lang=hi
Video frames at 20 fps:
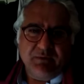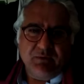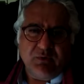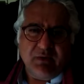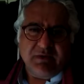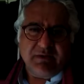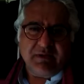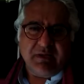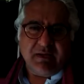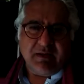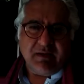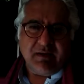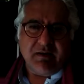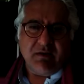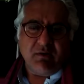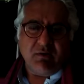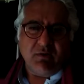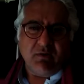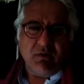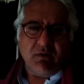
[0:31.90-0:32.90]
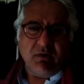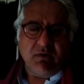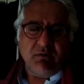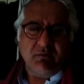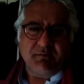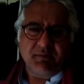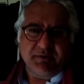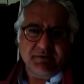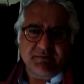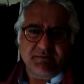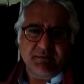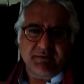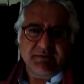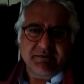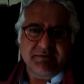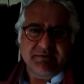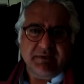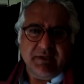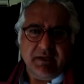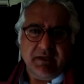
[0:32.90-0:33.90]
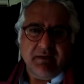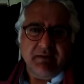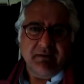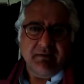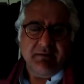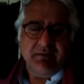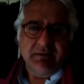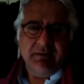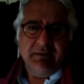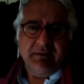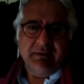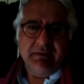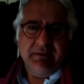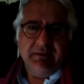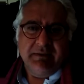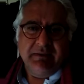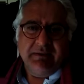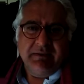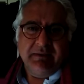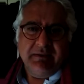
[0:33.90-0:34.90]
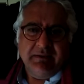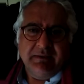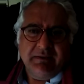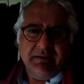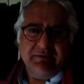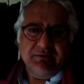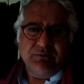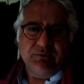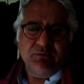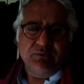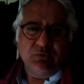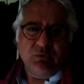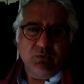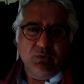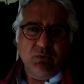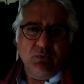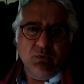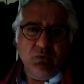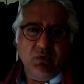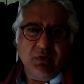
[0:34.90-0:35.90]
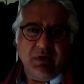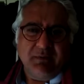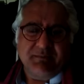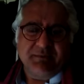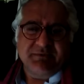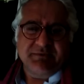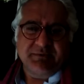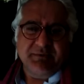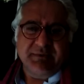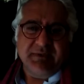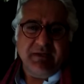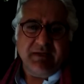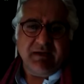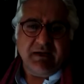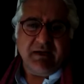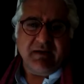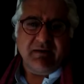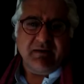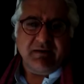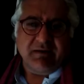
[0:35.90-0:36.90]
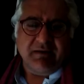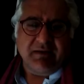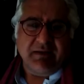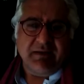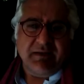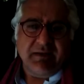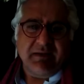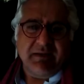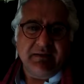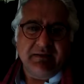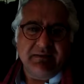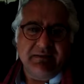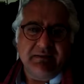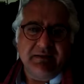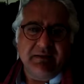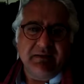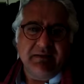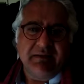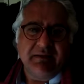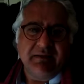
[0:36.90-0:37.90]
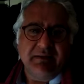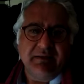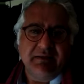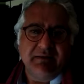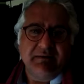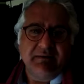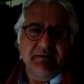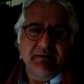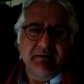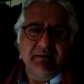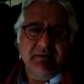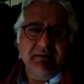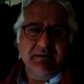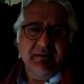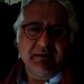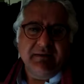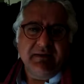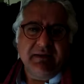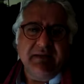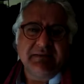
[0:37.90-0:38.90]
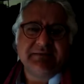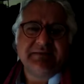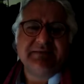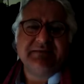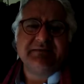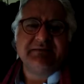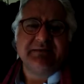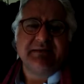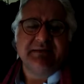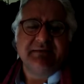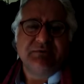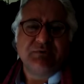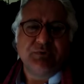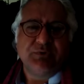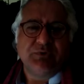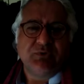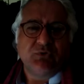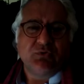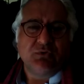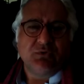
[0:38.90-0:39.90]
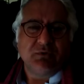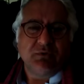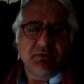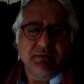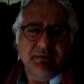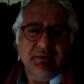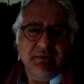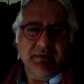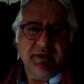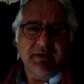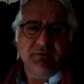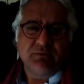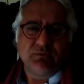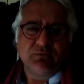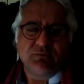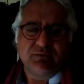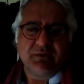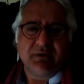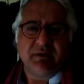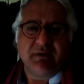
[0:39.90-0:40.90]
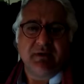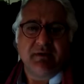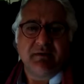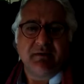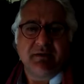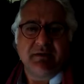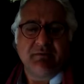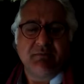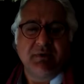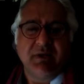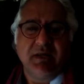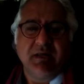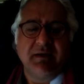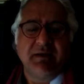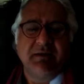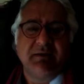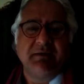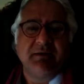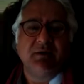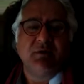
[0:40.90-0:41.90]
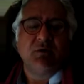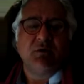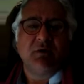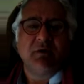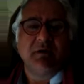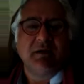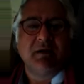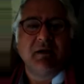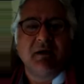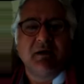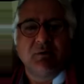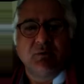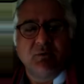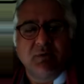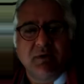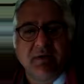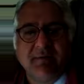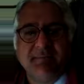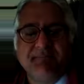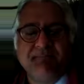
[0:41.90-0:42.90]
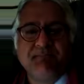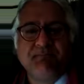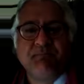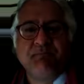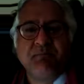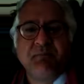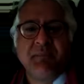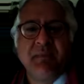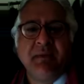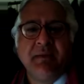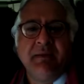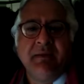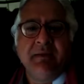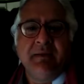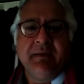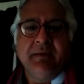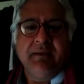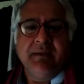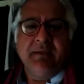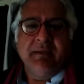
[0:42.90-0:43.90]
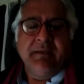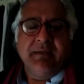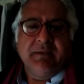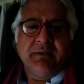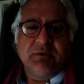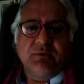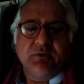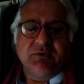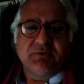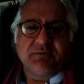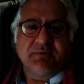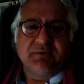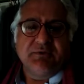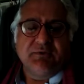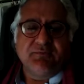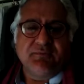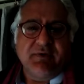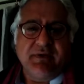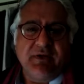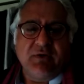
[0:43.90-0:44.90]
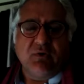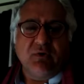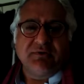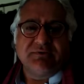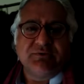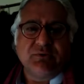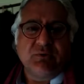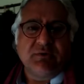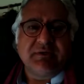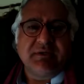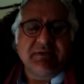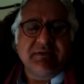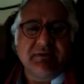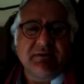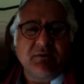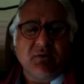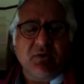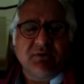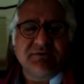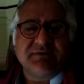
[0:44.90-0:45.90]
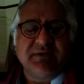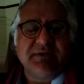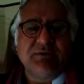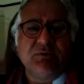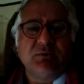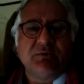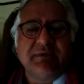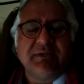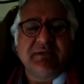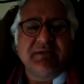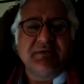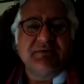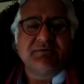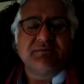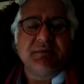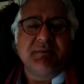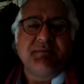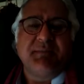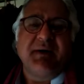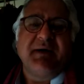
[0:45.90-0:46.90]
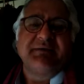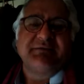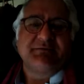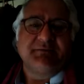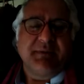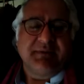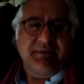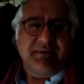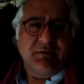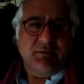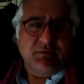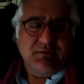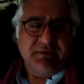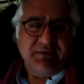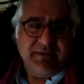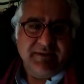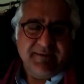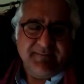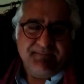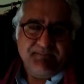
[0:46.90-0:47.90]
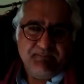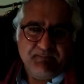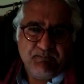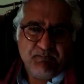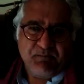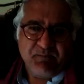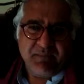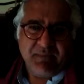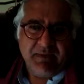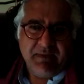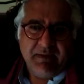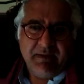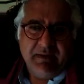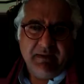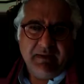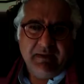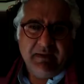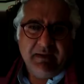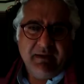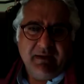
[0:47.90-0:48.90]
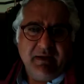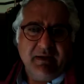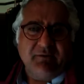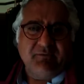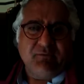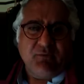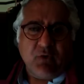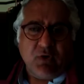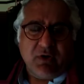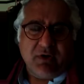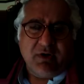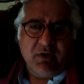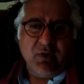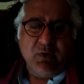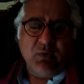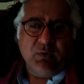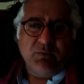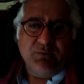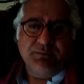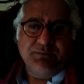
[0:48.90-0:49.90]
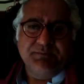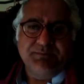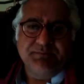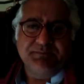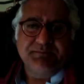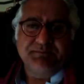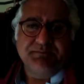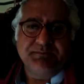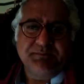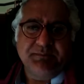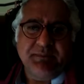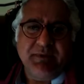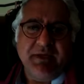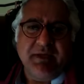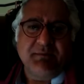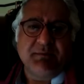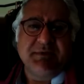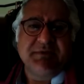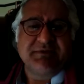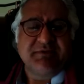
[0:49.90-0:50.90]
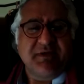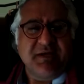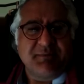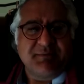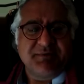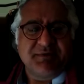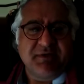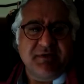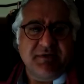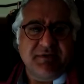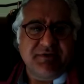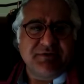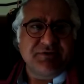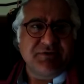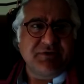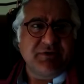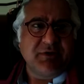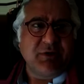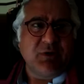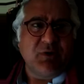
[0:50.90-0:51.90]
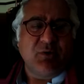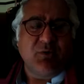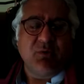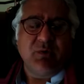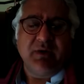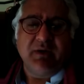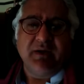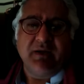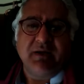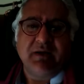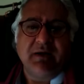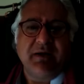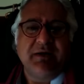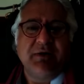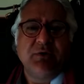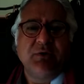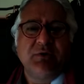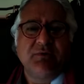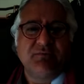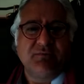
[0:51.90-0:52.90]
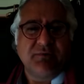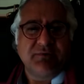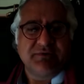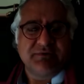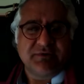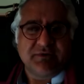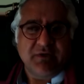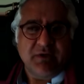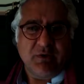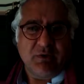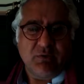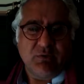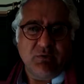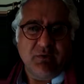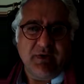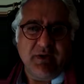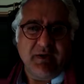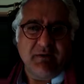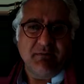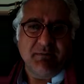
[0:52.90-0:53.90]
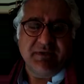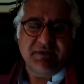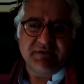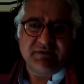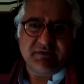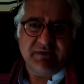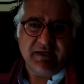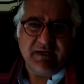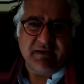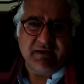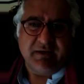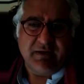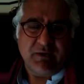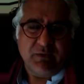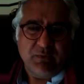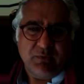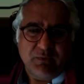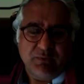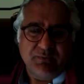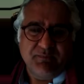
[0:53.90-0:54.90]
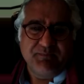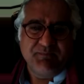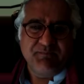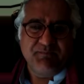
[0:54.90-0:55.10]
तो 18 और 55 साल के जो दो लोग आपस में निकाह कर रहे हैं ये क्या चीज़ है जो इनको एक दूसरे के करीब ला रही है और निकाह हो रहा है तो इसमें जो फ्री कॉन्स होता है ना कॉन्सेंट होता है ना उसमें पांच बातें होती हैं एक फ्रॉड ना हो एक मिसरेप्रजेंटेशन ना हो एक अनड्यू इन्फ्लुएंस ना हो एक मिस्टेक ना हो